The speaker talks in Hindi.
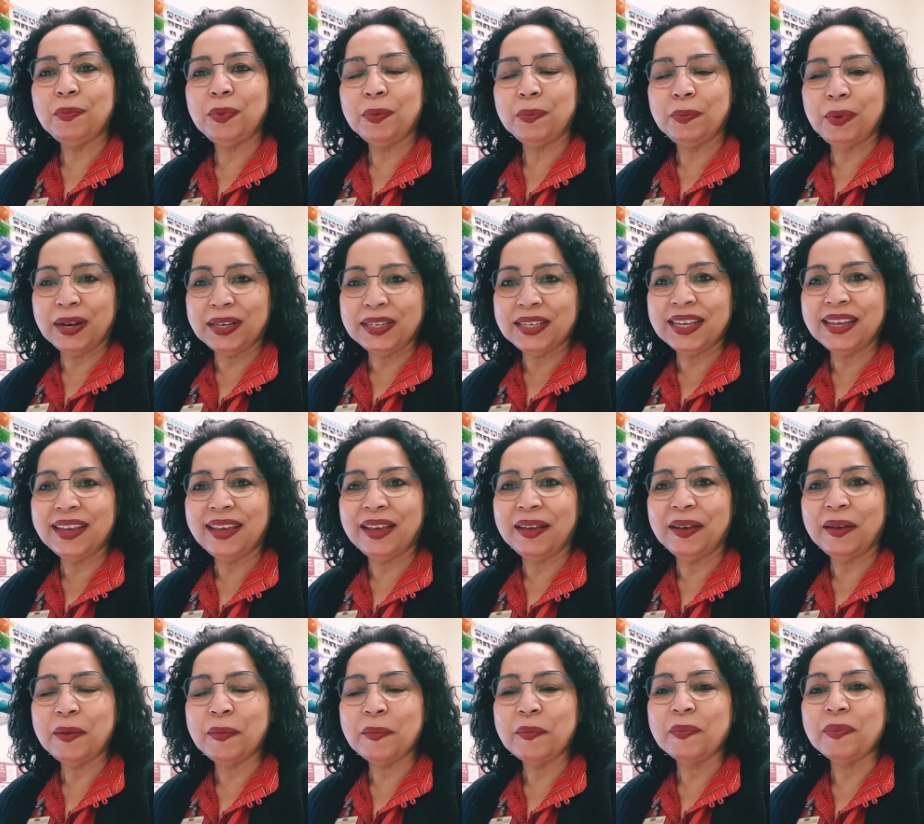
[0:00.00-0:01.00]
पर बैठे
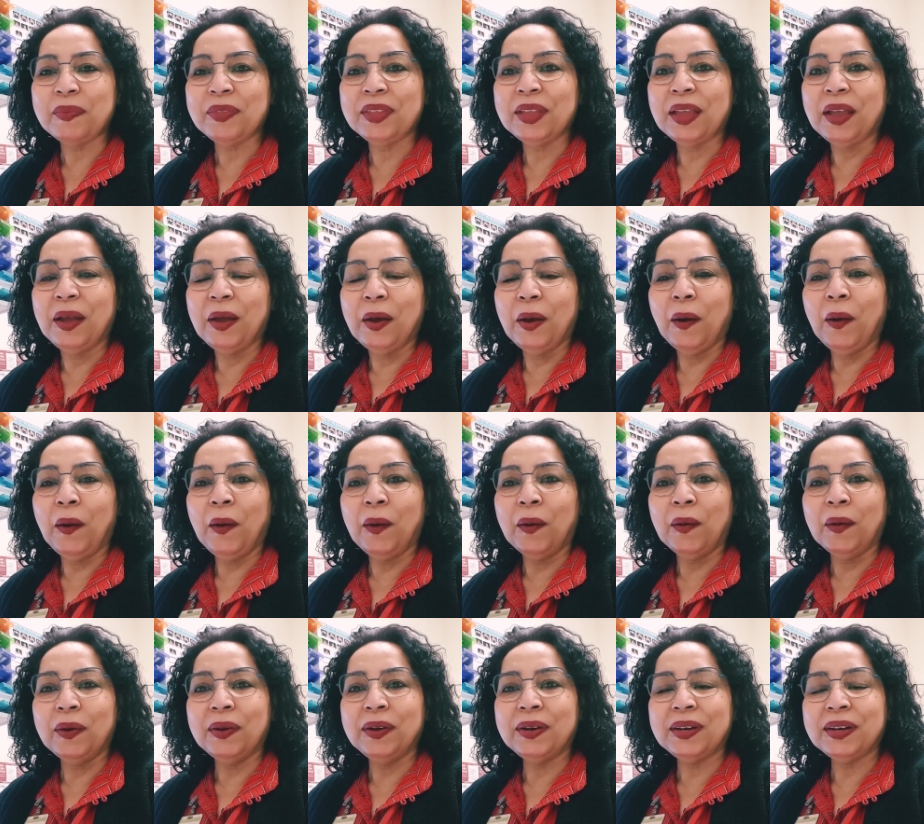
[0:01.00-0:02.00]
हैं
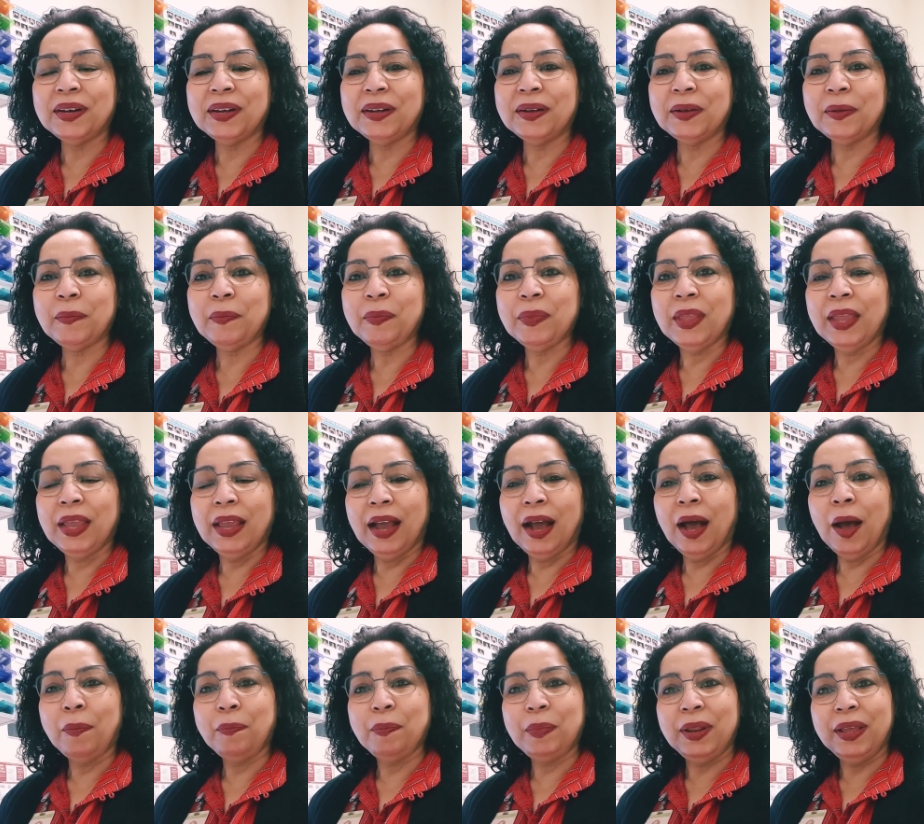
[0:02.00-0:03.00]
और
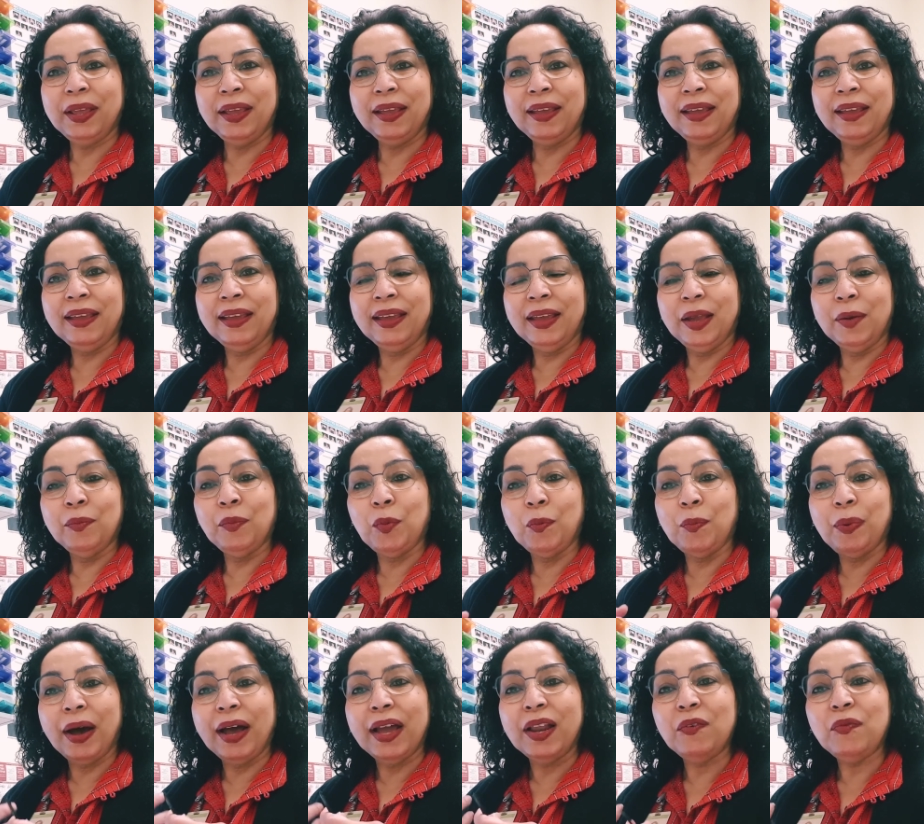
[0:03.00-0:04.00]
अपने
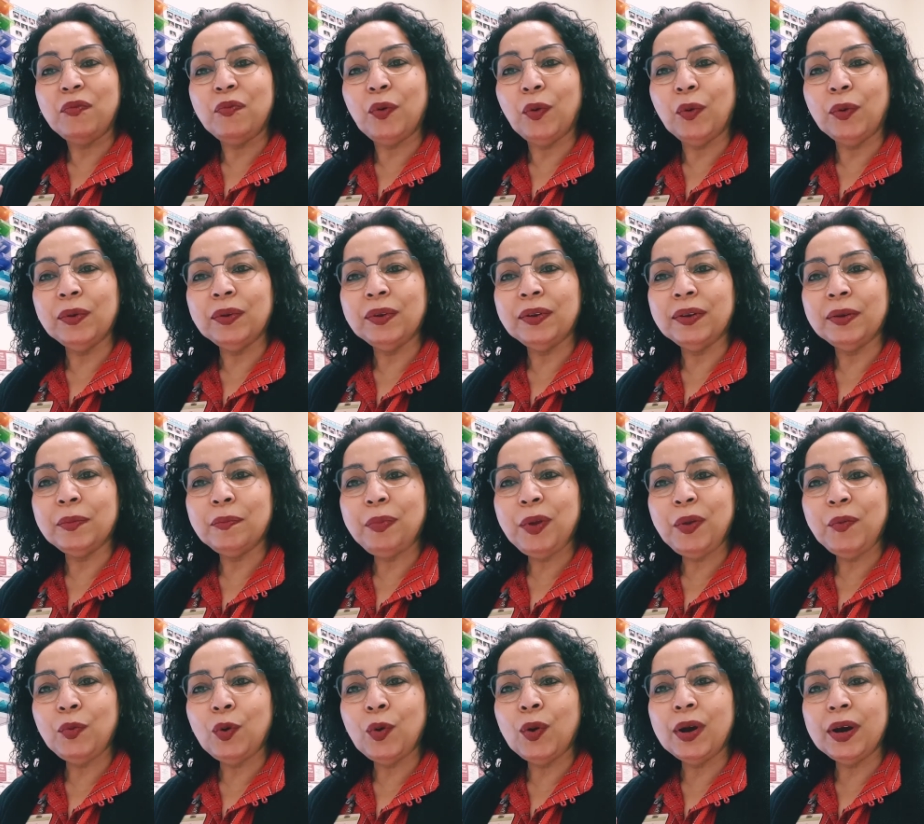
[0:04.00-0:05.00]
मोबाइल फ़ोन पे
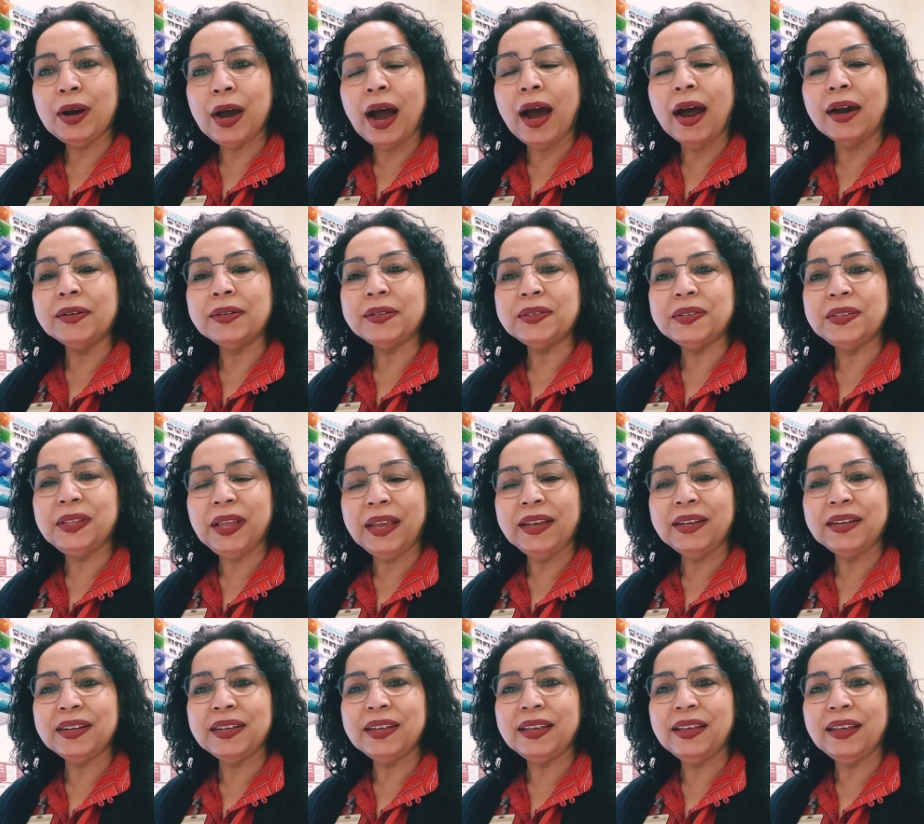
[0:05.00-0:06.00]
वो कार्ड्स
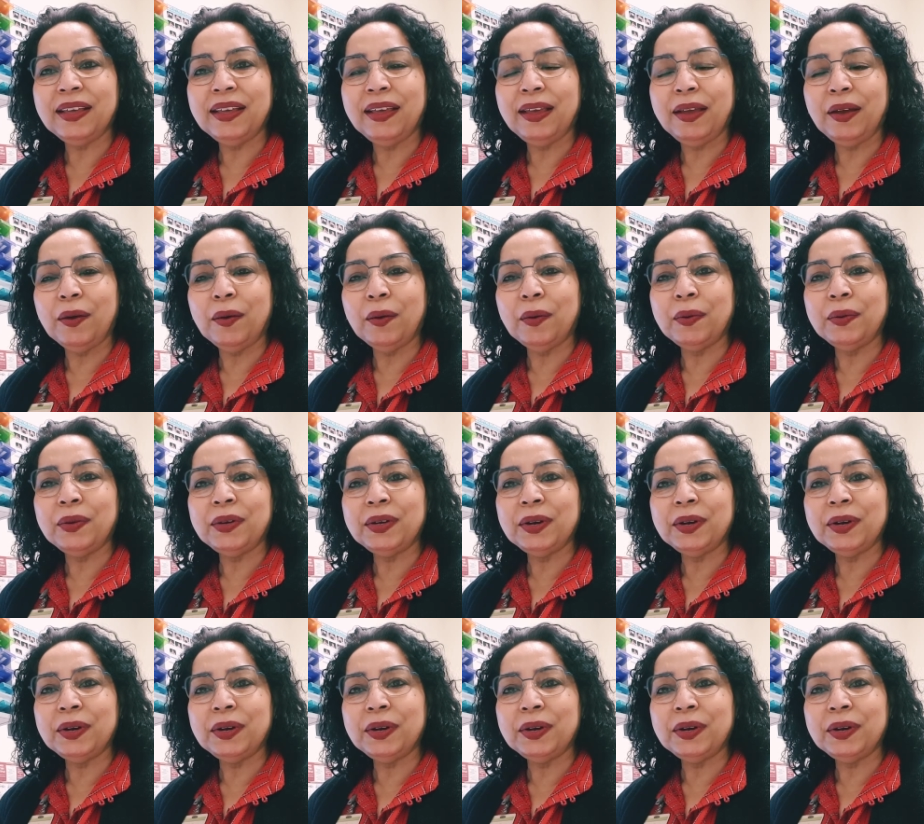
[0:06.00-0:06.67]
देख रहे हैं और